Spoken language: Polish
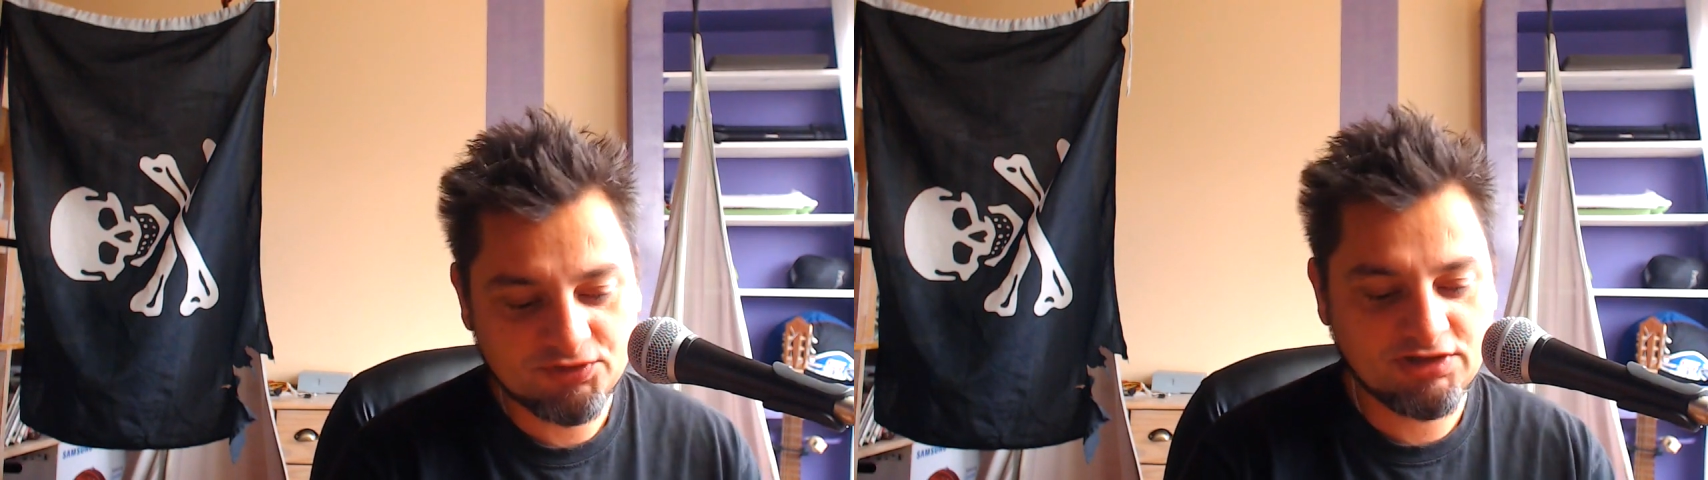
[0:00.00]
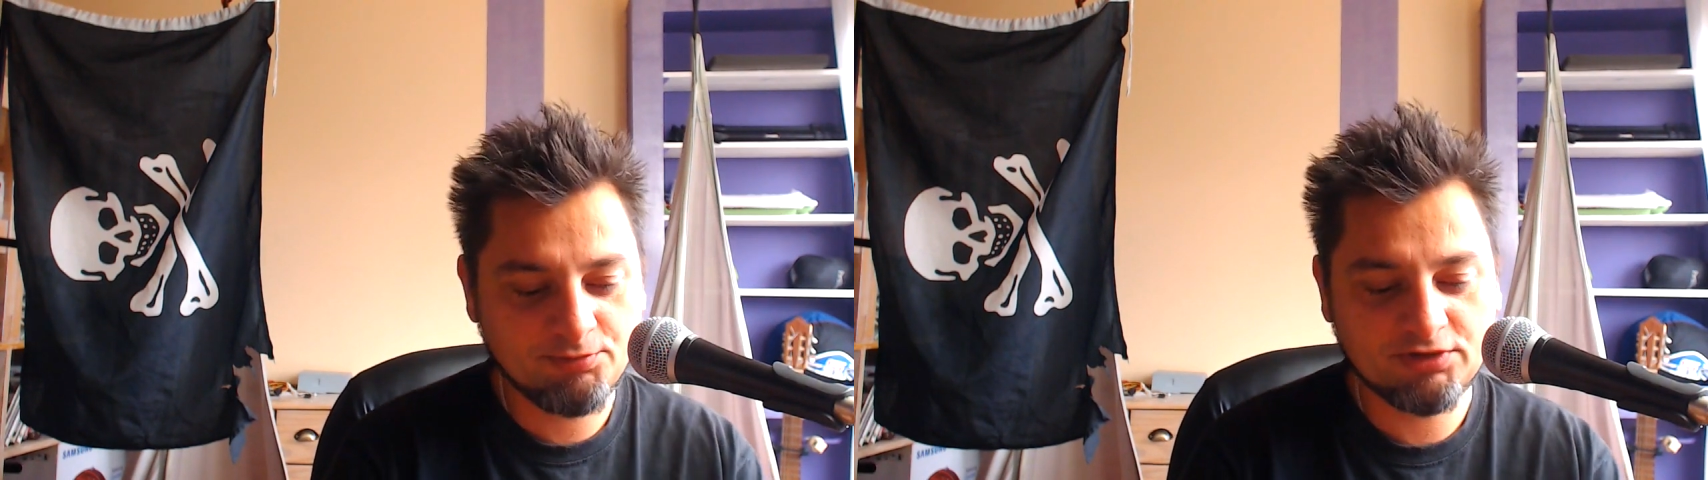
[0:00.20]

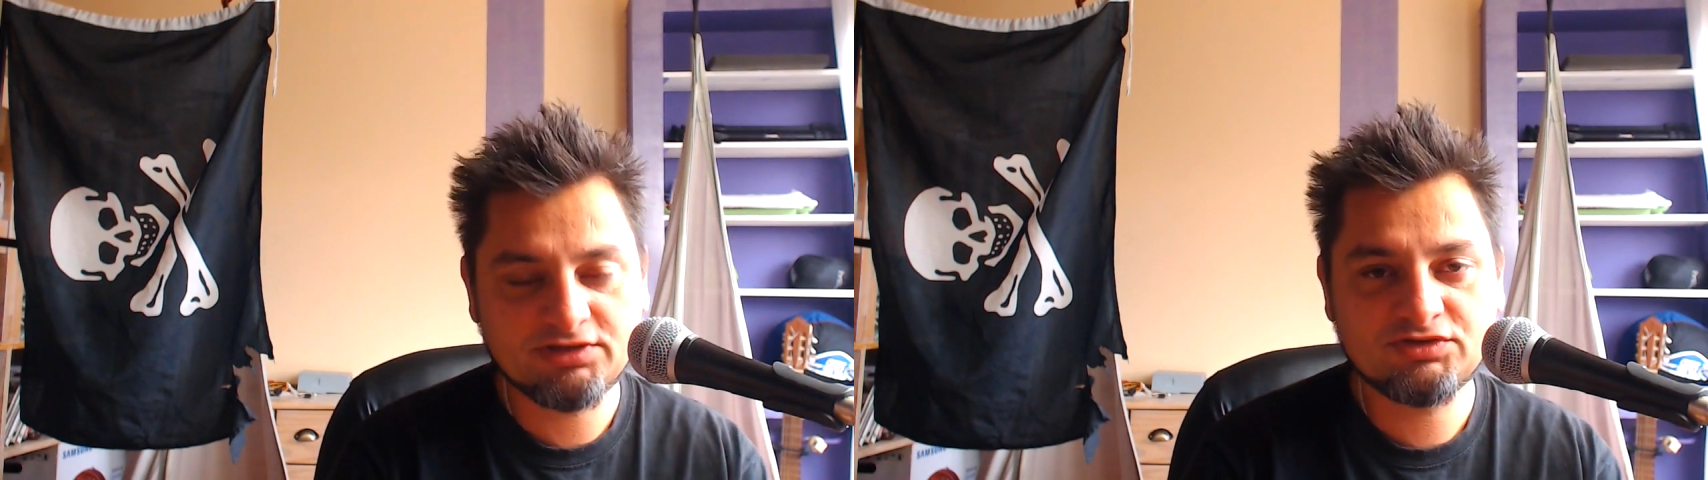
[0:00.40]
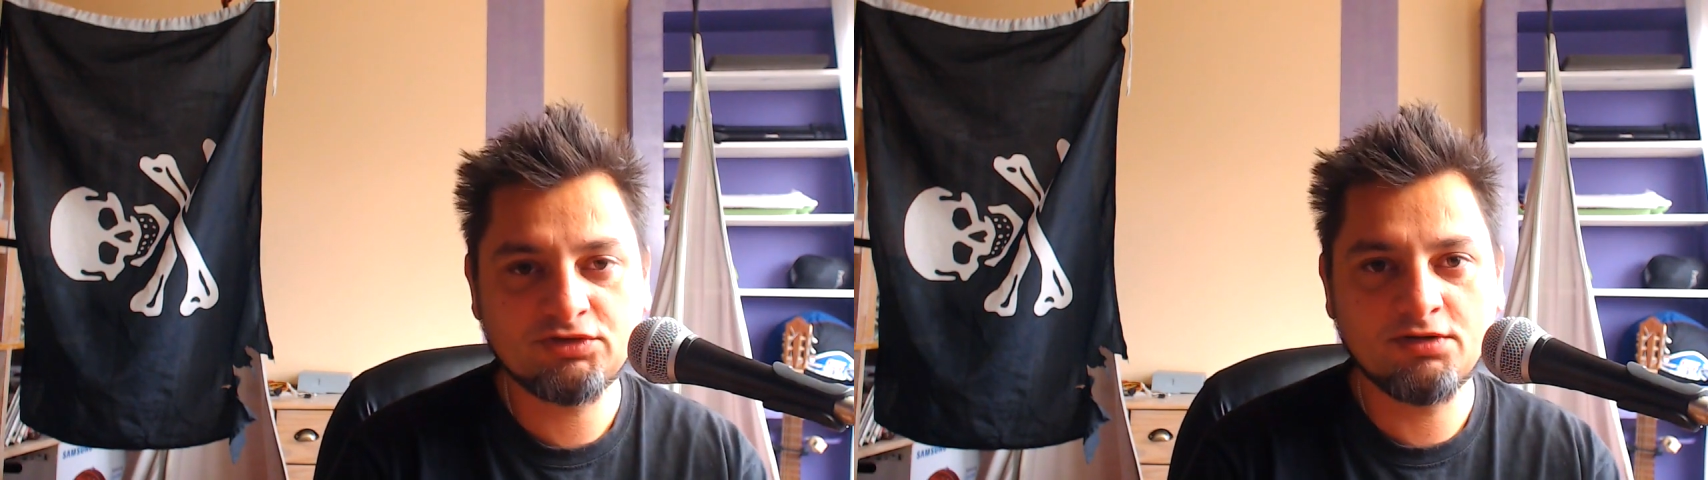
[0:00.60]
czy nie
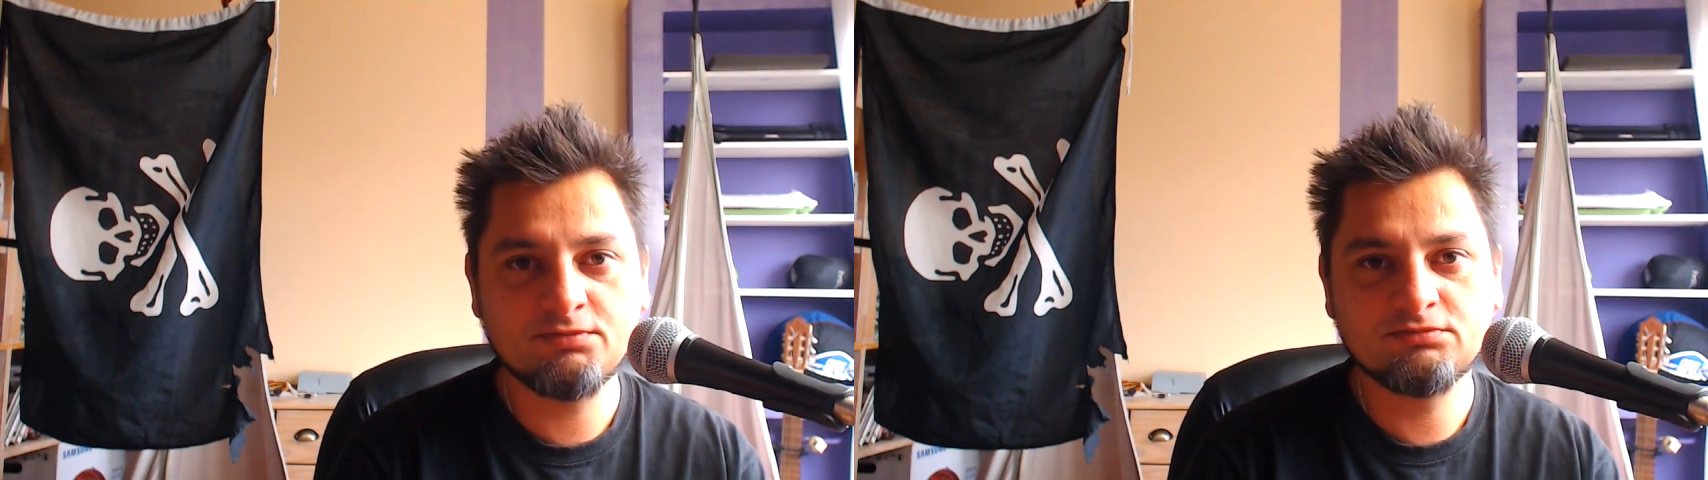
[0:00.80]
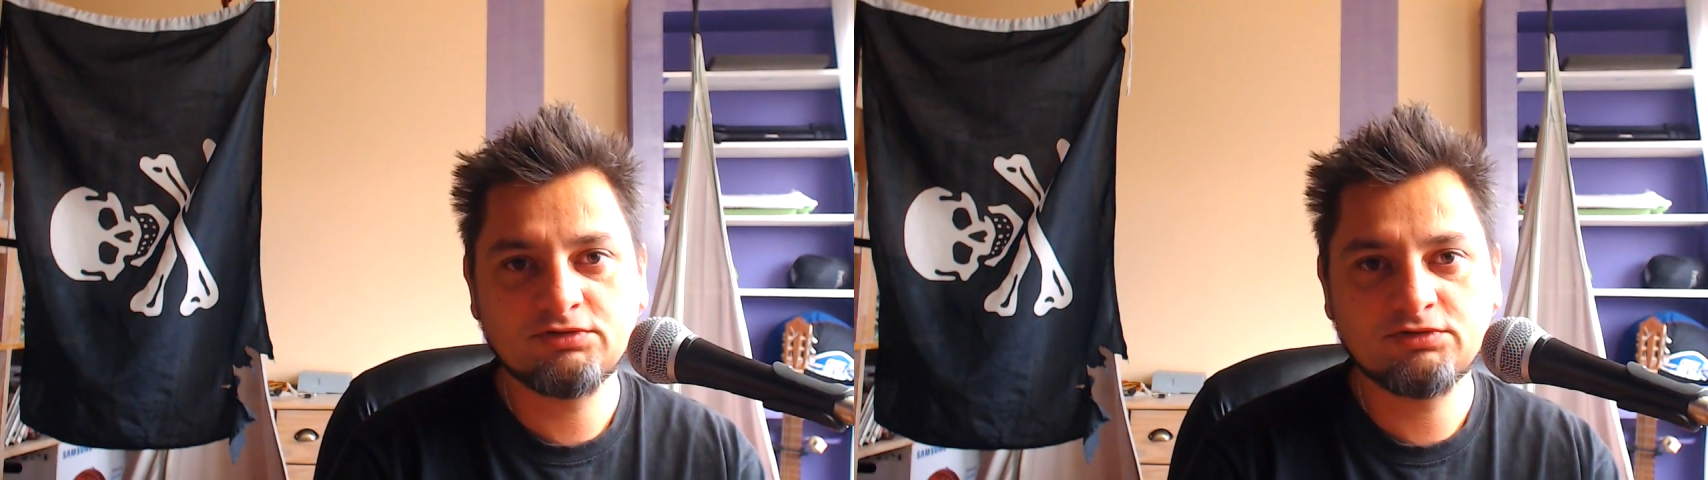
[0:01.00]
protestują,